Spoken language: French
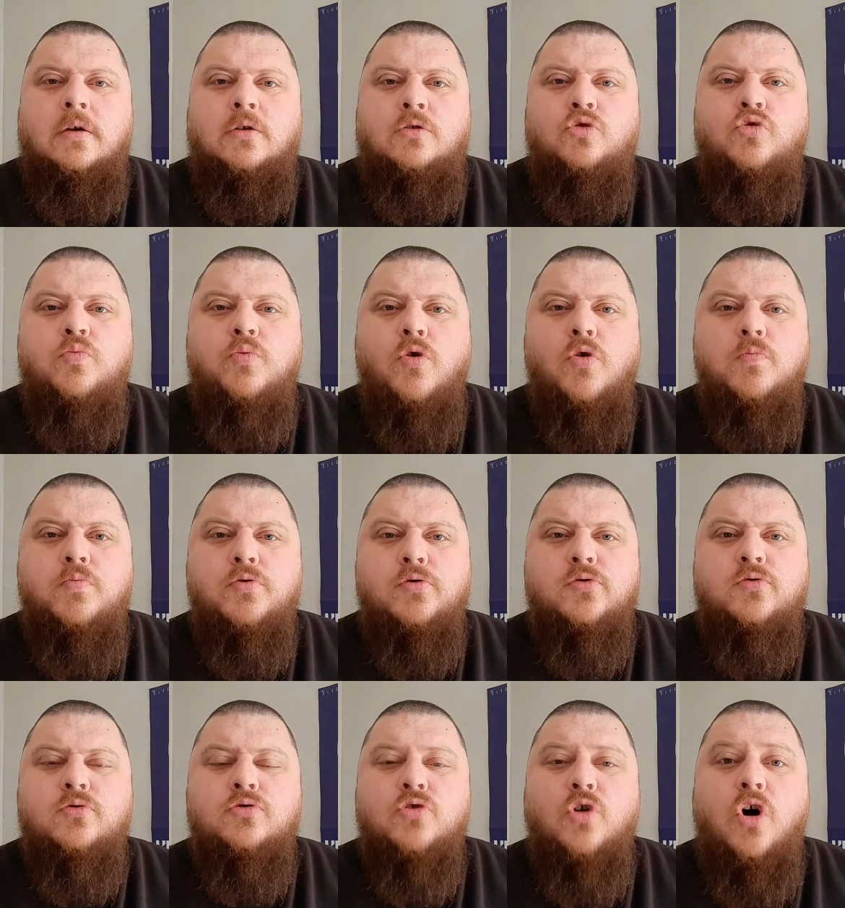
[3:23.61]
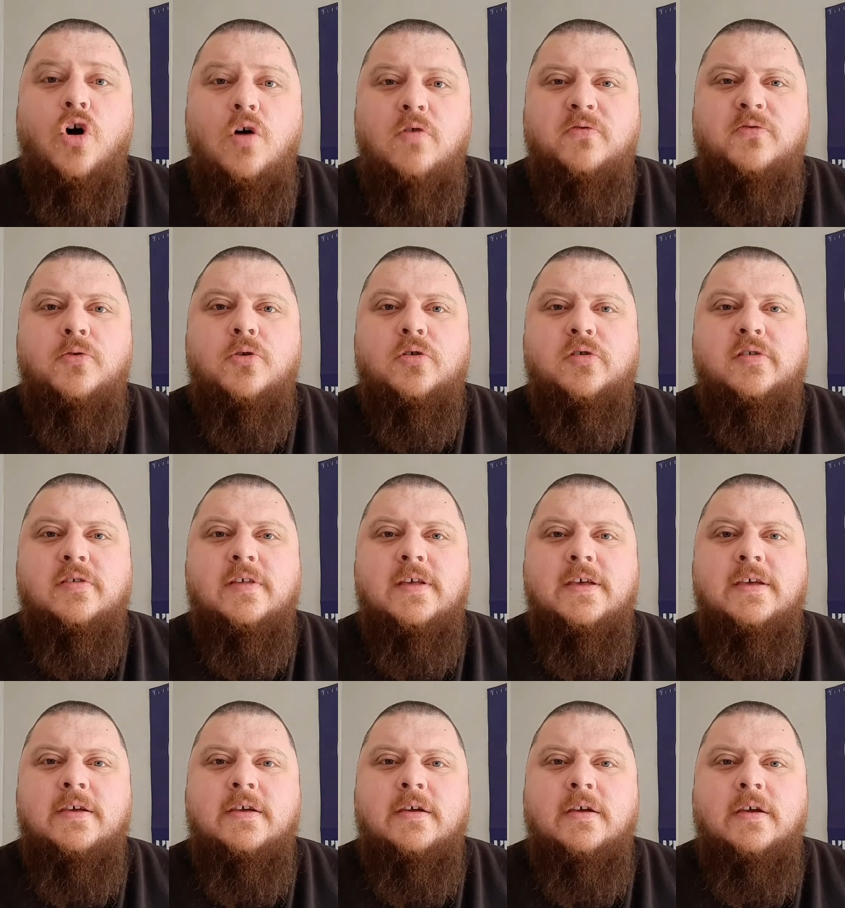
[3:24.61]
Nous proposons de
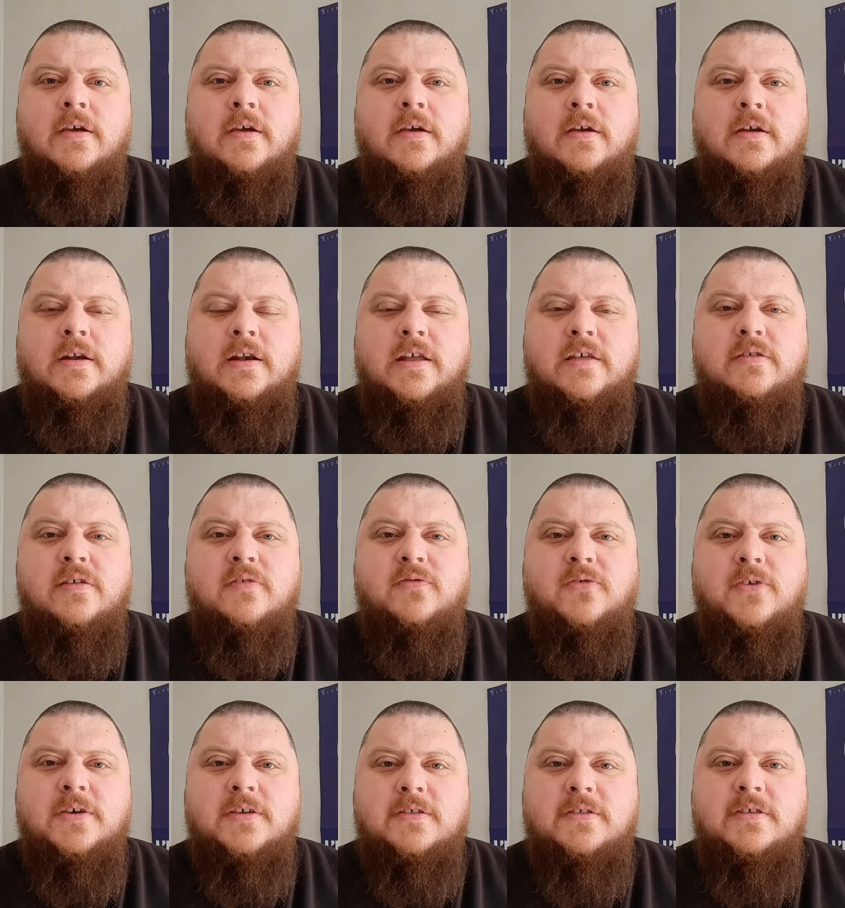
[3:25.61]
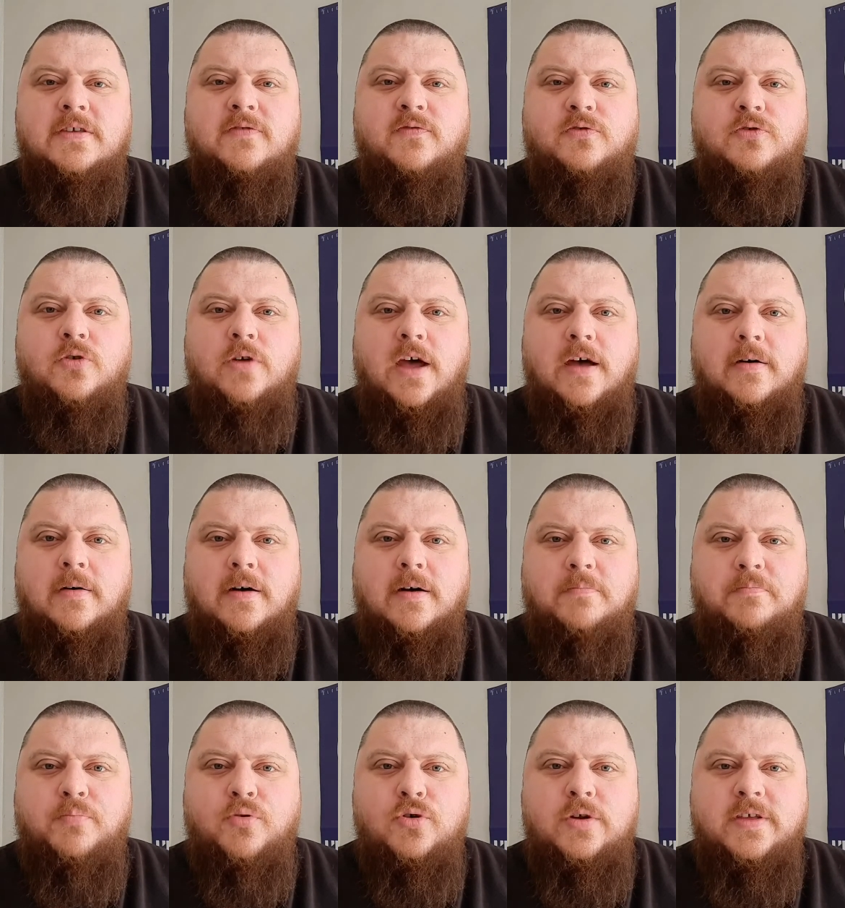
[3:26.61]
renforcer les effectifs de
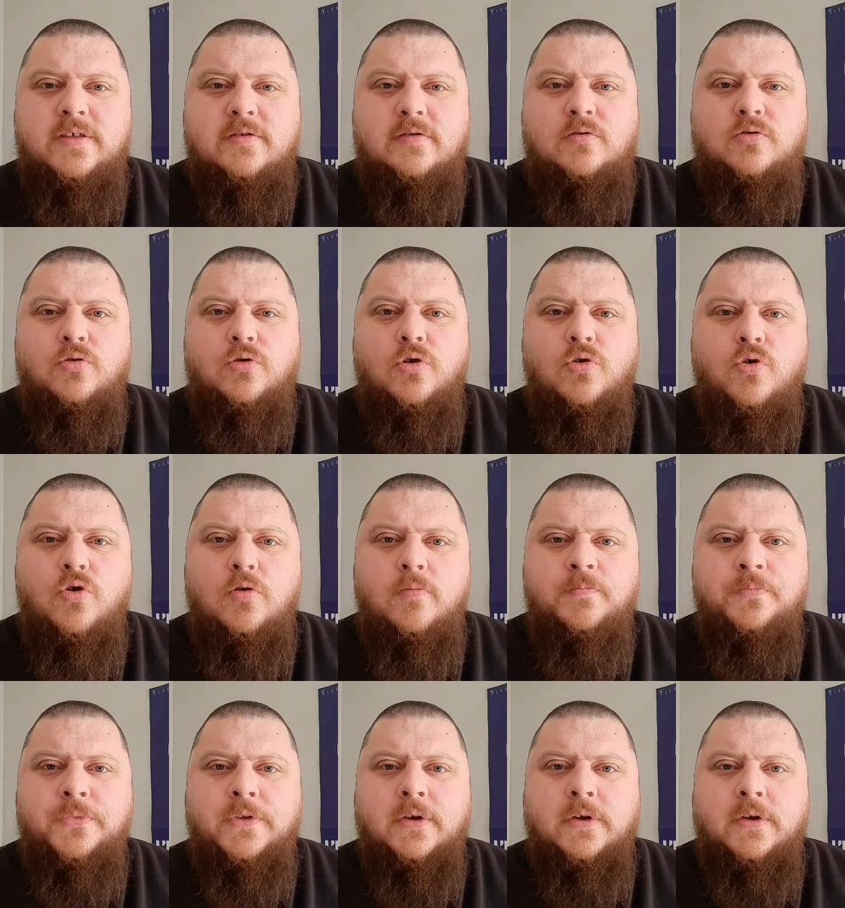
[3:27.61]
la police de l'eau